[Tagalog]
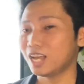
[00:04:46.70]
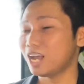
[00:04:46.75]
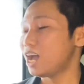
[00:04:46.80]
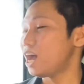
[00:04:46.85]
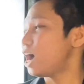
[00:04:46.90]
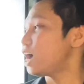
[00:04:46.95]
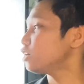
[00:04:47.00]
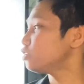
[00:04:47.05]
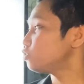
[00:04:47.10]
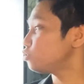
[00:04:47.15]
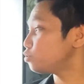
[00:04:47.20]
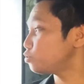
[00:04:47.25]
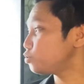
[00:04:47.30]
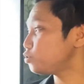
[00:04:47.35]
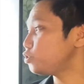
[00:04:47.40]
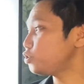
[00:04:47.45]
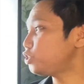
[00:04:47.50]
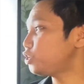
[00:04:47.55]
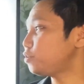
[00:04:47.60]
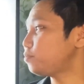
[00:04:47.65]
Ang
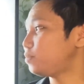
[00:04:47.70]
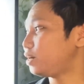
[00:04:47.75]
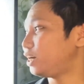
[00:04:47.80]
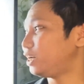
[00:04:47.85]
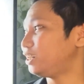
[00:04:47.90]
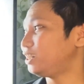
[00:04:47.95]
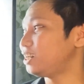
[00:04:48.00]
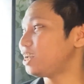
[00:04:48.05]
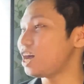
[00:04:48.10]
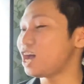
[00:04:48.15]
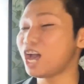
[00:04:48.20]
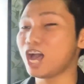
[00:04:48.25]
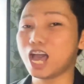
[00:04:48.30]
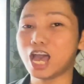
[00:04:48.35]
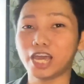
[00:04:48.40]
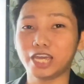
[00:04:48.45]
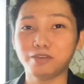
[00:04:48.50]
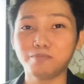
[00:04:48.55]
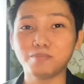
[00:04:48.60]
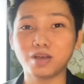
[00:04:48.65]
susunod naman
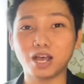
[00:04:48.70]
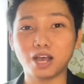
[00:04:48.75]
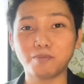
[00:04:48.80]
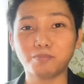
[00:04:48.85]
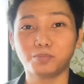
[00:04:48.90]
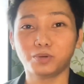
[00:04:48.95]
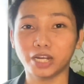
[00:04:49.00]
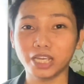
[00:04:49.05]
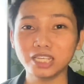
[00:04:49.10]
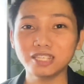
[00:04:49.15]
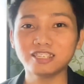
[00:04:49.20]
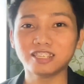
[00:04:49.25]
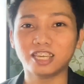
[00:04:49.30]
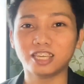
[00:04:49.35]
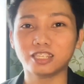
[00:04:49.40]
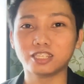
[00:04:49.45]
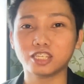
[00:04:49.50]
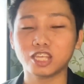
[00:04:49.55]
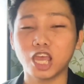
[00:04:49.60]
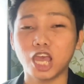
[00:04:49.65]
ay mga
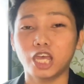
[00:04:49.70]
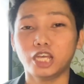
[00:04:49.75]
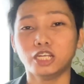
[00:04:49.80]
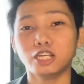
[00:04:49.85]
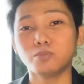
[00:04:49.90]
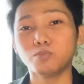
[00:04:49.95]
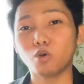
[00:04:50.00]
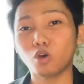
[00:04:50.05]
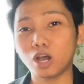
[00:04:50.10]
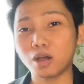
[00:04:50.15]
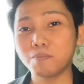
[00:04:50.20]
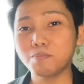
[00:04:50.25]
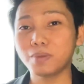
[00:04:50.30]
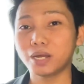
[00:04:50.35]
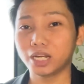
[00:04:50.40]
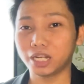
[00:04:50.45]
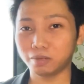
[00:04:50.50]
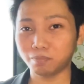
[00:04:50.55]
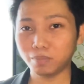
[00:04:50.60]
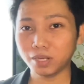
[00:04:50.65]
phrases na mukhang
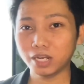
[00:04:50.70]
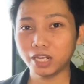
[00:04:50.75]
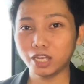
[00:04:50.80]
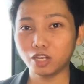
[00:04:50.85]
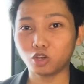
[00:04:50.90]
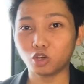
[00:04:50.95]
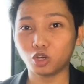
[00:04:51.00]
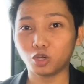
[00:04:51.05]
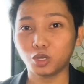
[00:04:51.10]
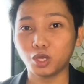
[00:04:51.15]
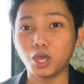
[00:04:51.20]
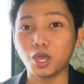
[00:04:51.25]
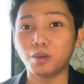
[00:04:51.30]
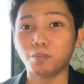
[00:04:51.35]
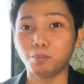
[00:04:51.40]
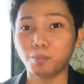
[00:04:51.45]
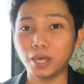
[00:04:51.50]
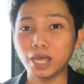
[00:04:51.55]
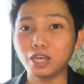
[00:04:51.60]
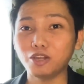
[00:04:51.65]
pare-pareho
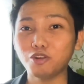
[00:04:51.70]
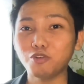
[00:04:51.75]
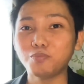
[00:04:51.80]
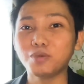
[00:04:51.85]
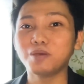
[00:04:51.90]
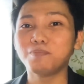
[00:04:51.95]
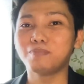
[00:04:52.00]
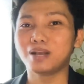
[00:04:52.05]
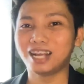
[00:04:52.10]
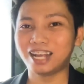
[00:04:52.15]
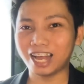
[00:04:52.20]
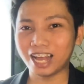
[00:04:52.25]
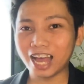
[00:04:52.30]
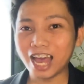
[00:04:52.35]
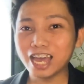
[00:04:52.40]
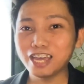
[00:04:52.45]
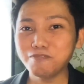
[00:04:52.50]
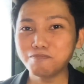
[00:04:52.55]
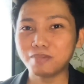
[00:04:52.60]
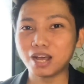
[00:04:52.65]
pero may
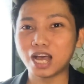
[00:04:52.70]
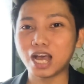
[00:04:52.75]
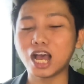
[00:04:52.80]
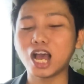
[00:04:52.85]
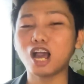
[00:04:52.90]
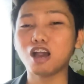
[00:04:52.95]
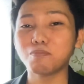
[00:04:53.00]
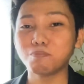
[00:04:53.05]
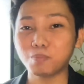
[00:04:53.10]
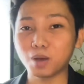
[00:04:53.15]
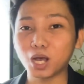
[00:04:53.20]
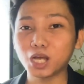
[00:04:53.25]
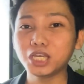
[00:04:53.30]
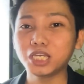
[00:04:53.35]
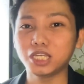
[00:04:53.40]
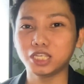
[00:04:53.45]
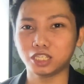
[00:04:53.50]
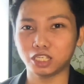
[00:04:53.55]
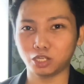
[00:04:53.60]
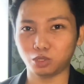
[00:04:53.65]
pagkakaiba kapag
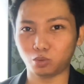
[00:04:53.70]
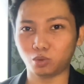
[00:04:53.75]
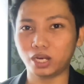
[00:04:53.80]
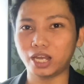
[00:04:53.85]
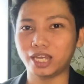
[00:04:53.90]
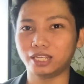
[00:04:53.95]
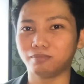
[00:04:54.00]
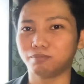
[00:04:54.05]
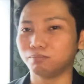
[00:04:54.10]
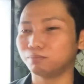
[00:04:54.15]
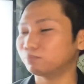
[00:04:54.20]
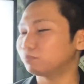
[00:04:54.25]
isinulat.